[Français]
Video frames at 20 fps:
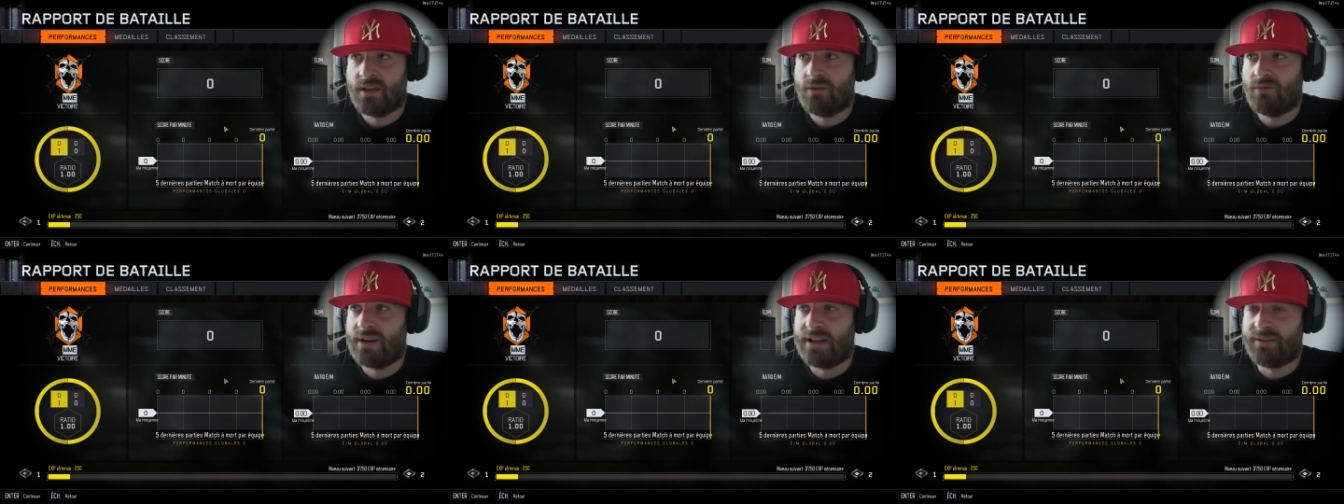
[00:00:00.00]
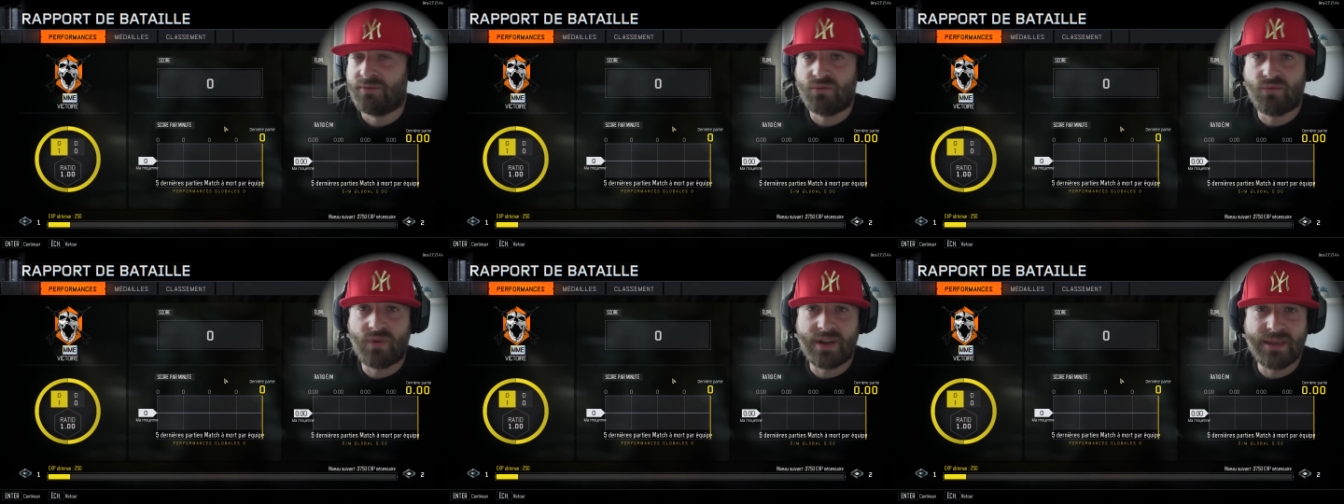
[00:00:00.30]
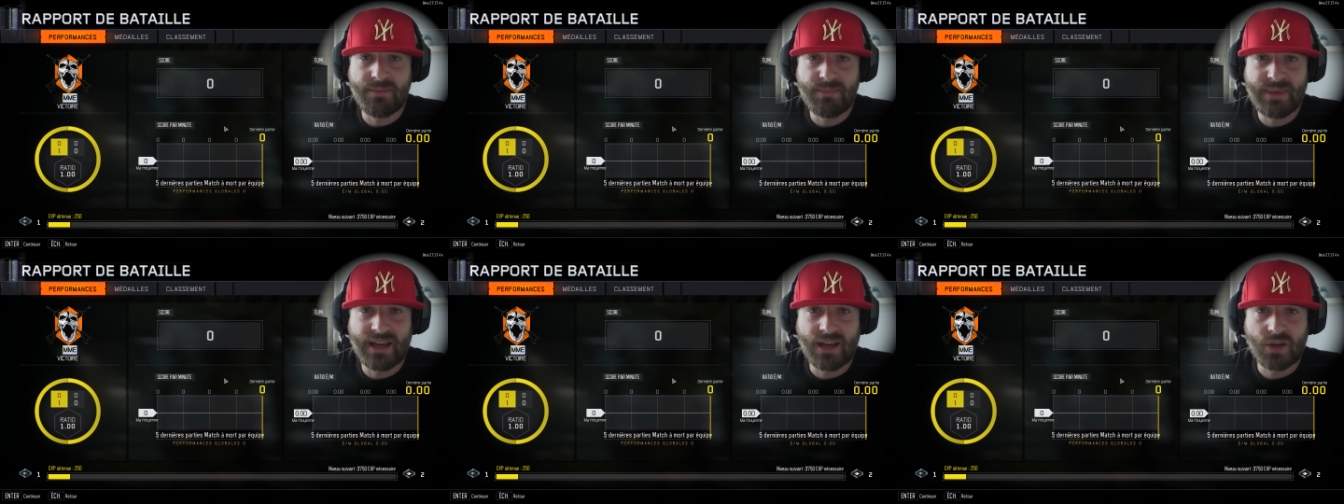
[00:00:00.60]
Voilà, vous
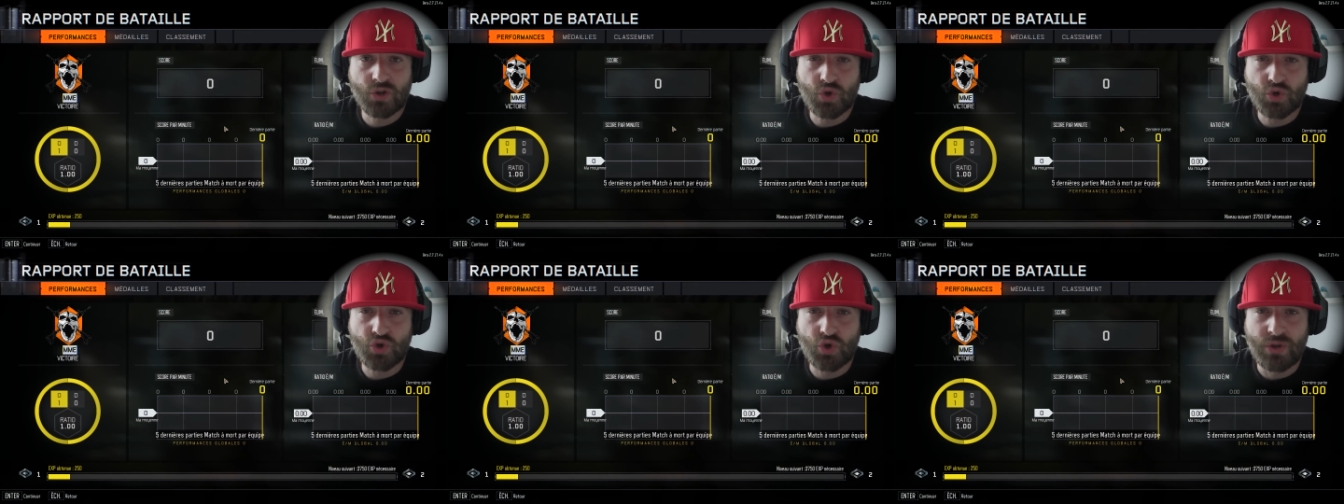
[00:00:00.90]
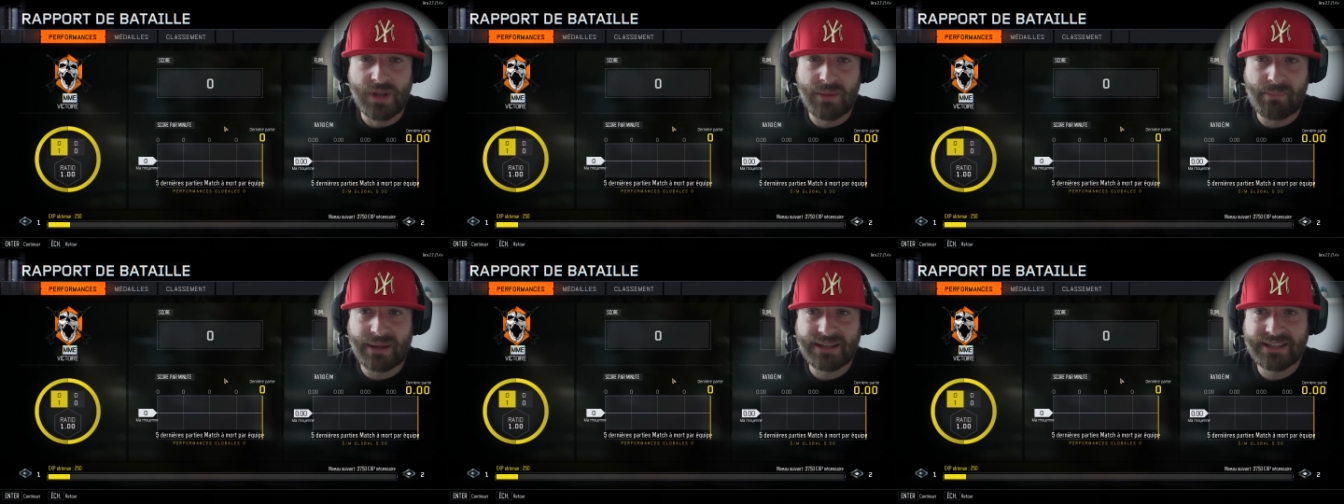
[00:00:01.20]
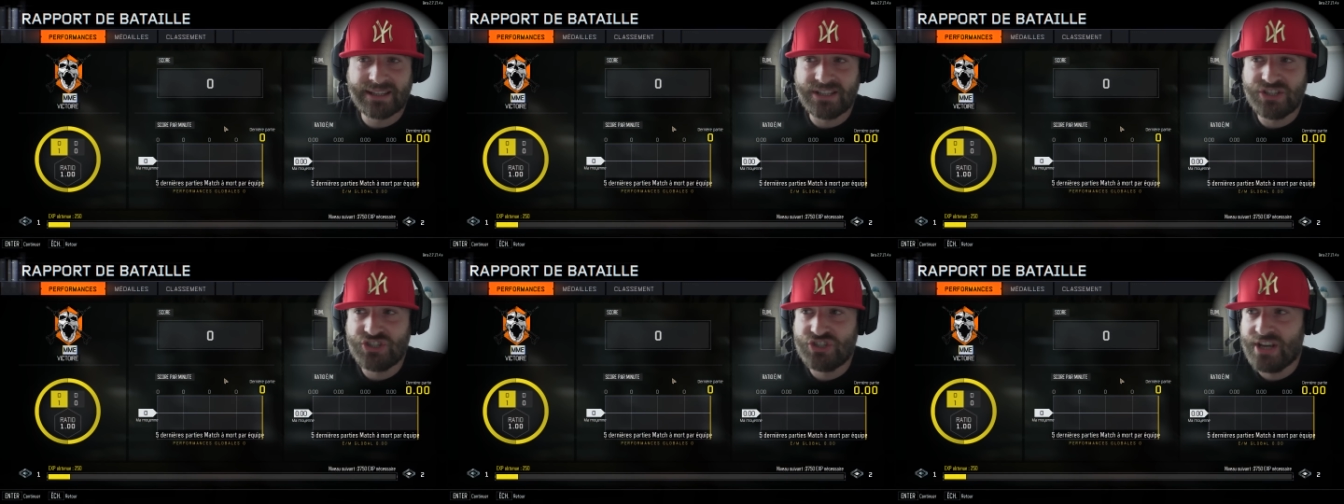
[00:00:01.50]
voyez bien que je n'ai pas
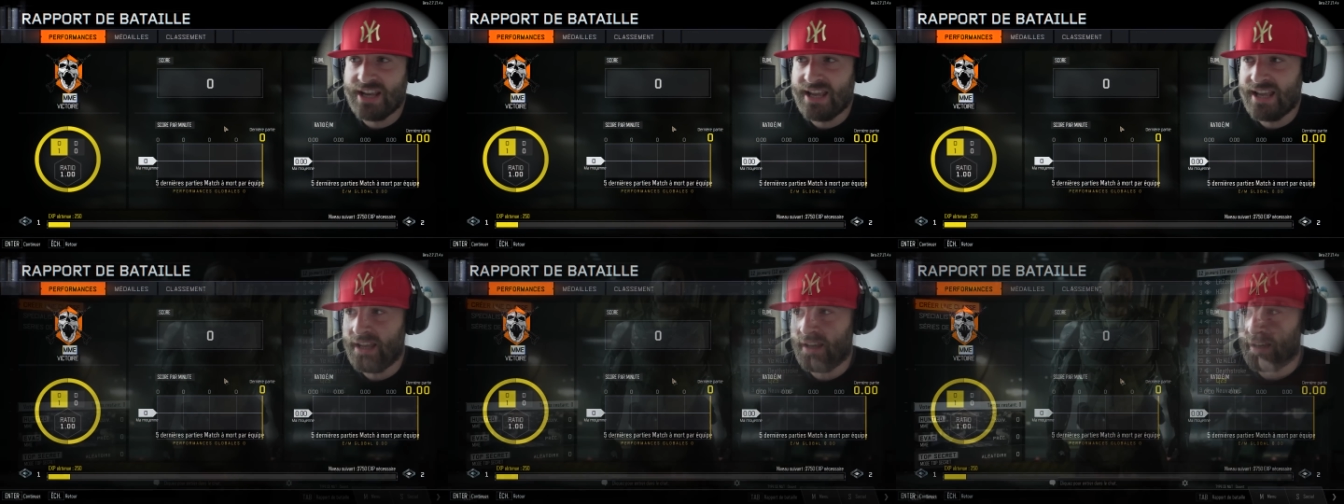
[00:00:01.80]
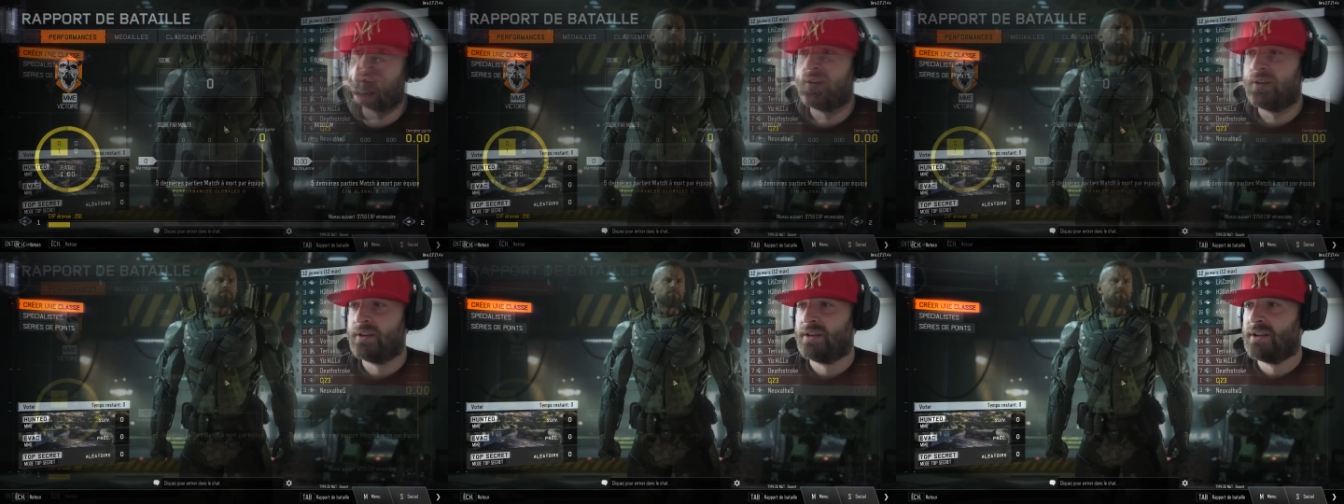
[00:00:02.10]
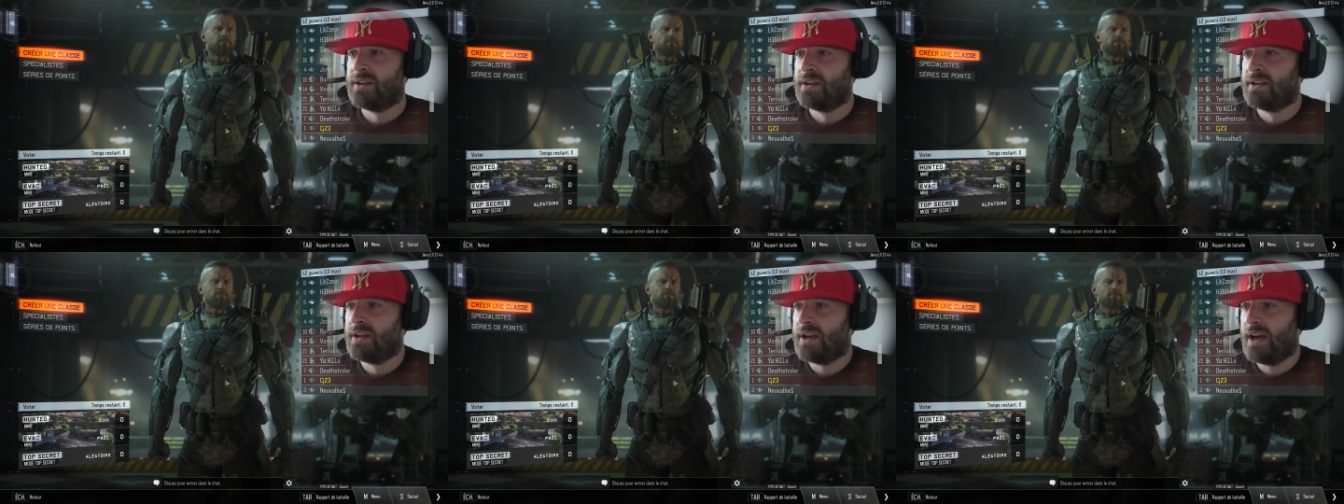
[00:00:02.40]
triché.
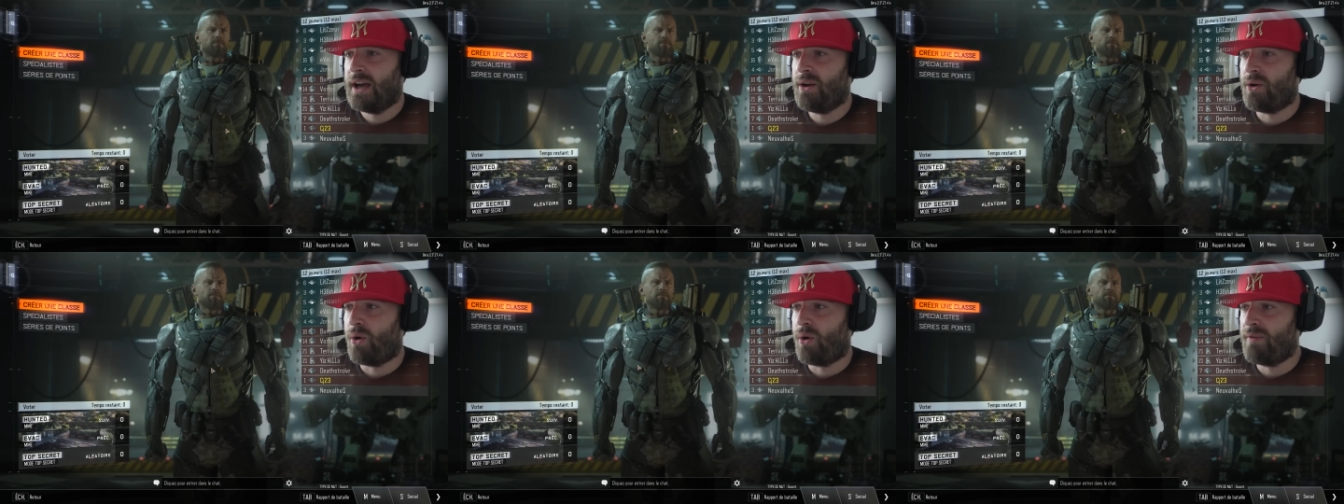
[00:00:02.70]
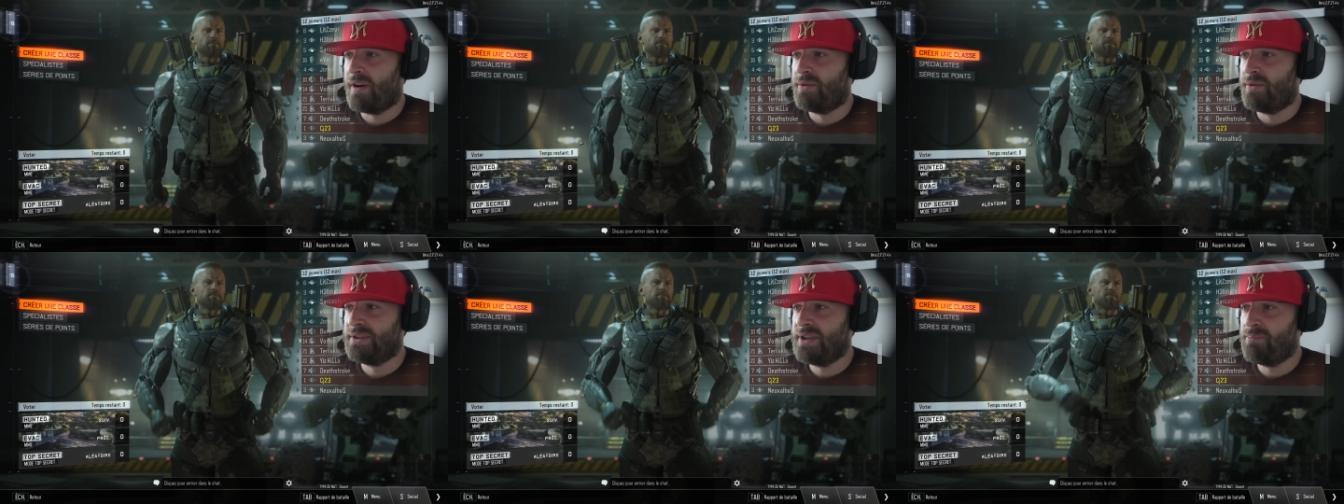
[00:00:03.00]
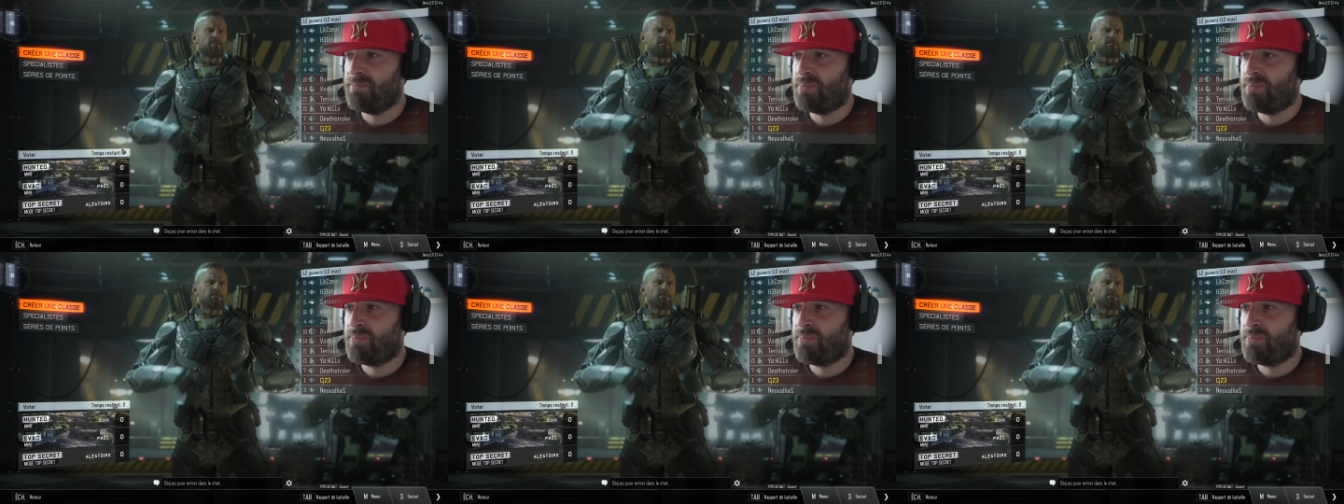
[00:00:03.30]
Alors, on va voter